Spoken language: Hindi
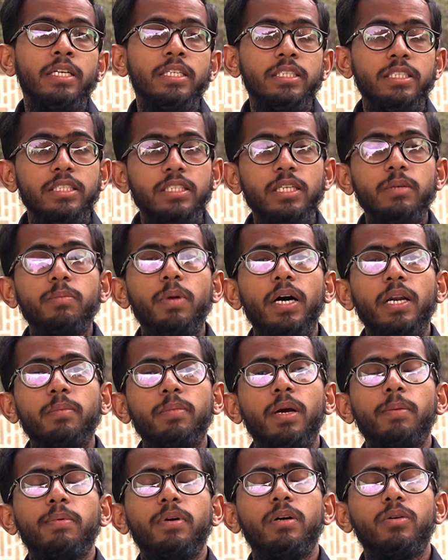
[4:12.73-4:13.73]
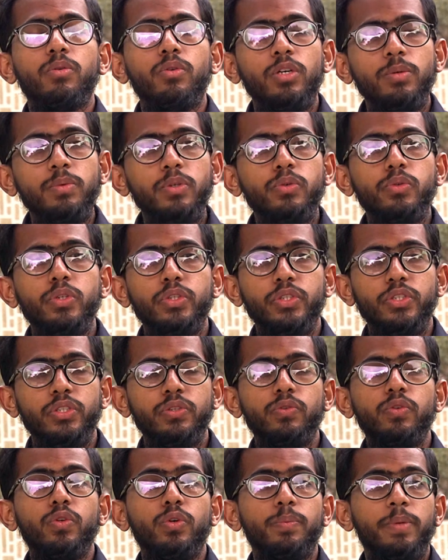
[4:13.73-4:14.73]
इसके बारे में आपका कोई भी
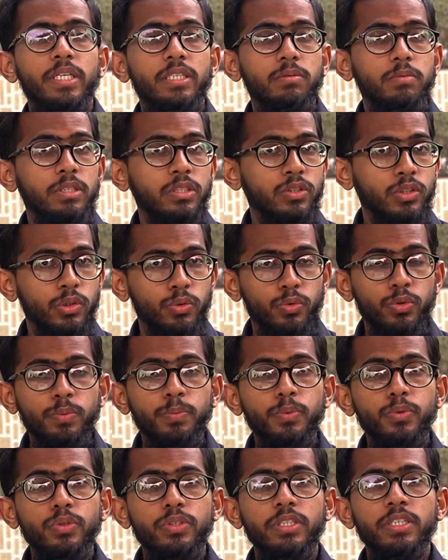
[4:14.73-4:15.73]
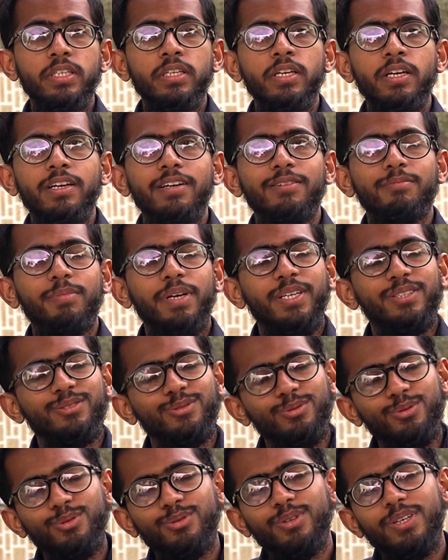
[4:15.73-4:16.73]
क्वेश्चन हो कमेंट में ज़रूर पूछें मैं
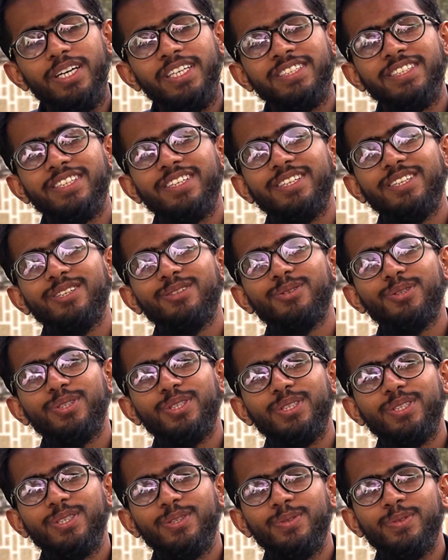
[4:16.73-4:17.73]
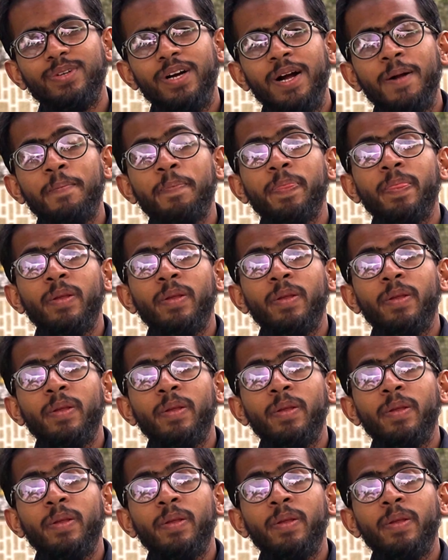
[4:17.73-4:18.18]
ज़रूर को आंसर करने की कोशिश करूँगा